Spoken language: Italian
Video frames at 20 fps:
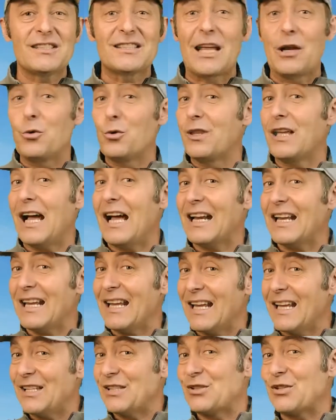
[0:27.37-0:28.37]

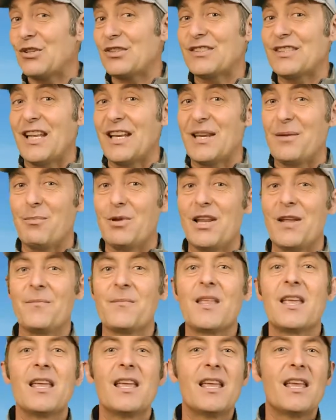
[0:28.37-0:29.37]
salutare e
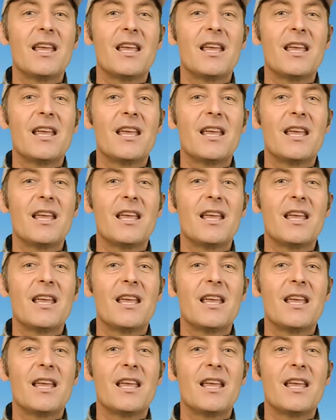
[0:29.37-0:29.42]
sostenibile